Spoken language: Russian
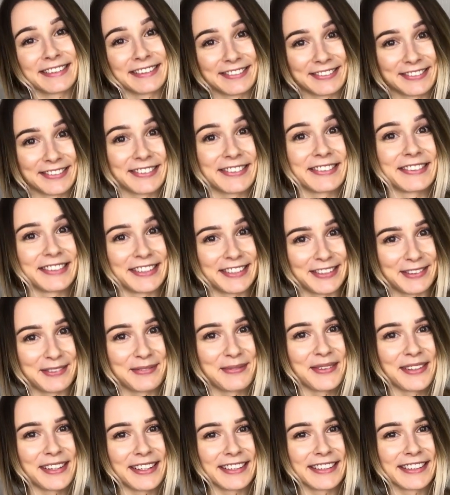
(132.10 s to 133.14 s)
устойчивый
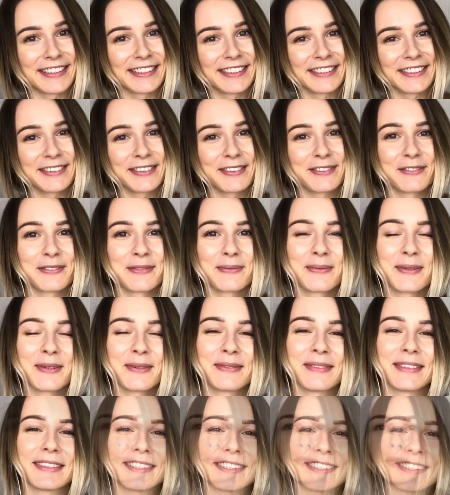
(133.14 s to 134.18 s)
порядок слов, вы
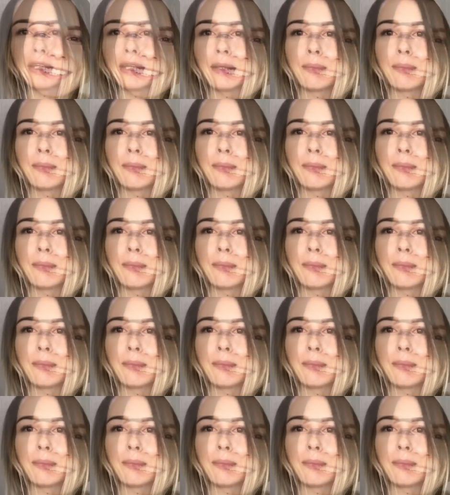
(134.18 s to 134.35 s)
помните, да?